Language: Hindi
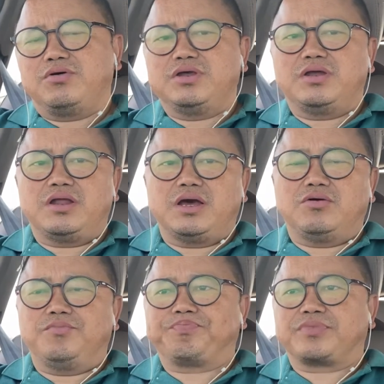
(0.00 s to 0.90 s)
हो या नया
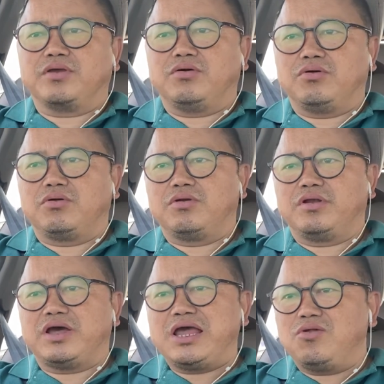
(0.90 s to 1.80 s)
हो और
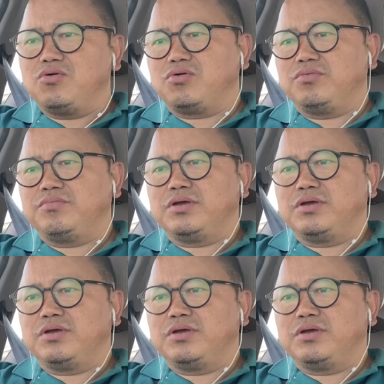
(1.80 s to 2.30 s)
नए लोगों को